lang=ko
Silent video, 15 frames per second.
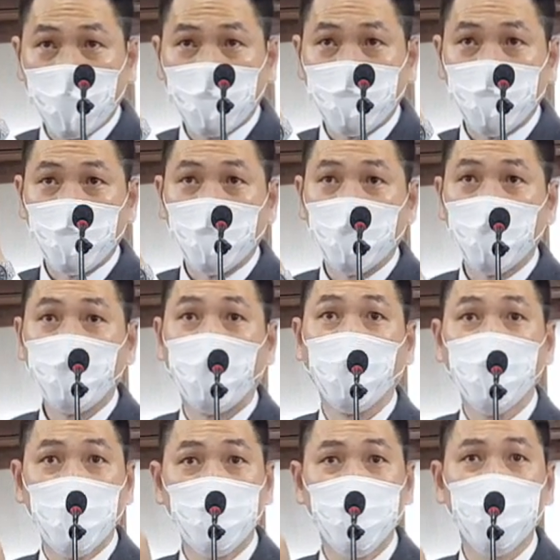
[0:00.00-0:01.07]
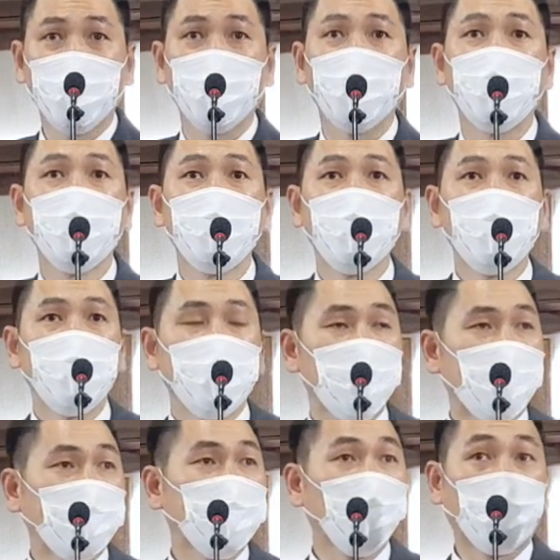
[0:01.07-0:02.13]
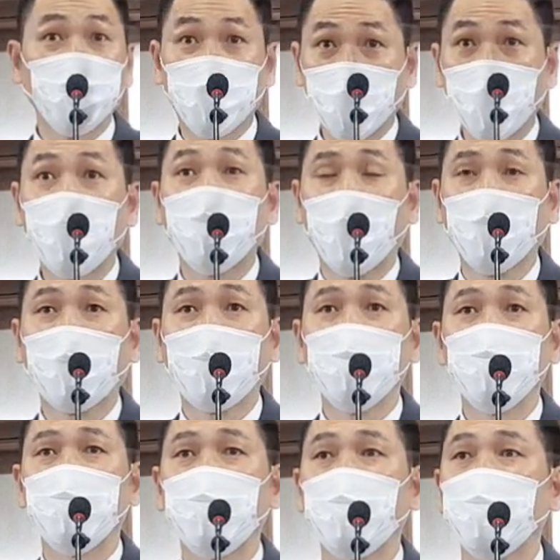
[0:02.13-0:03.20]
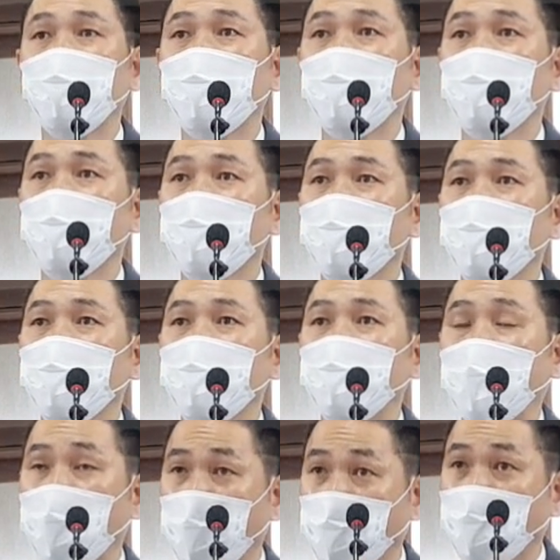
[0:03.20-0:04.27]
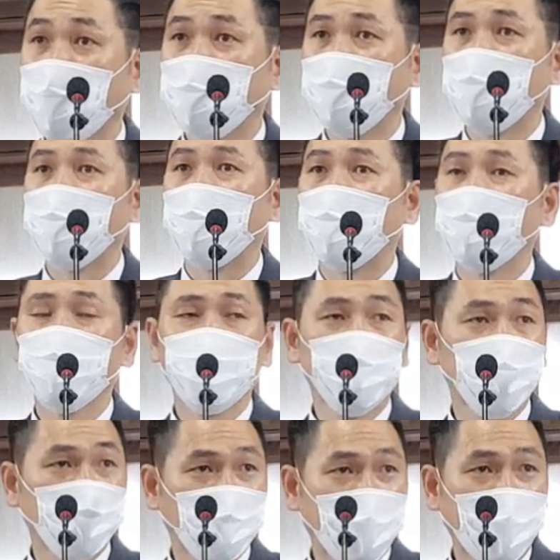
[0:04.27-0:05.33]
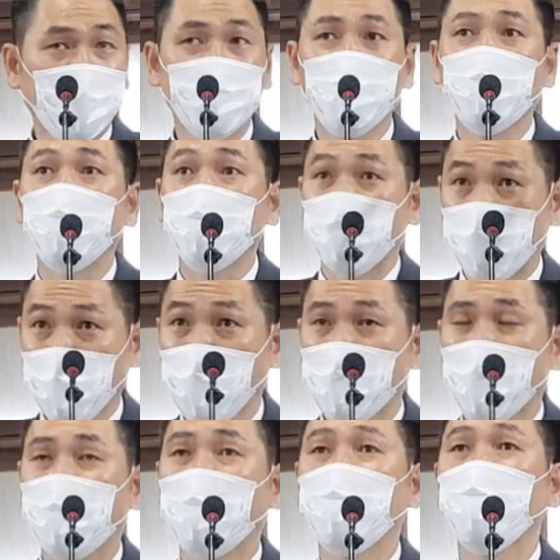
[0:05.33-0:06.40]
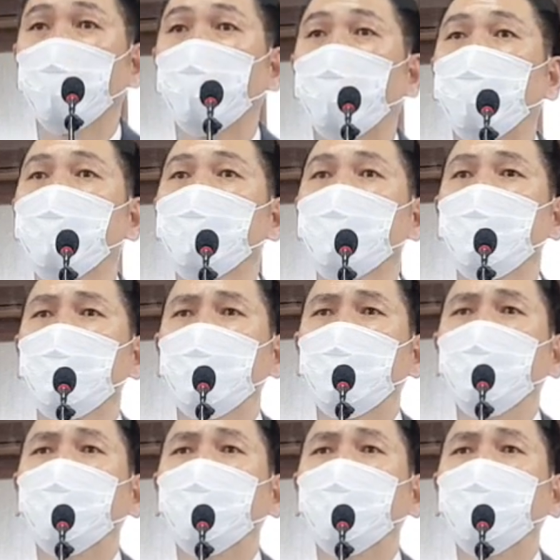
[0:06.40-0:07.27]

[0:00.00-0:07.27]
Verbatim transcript: 아들이요. 보십시오. 이 아들이 어떻게 변하는지 예언해드리고 축하해드리고 칭찬해드리고 그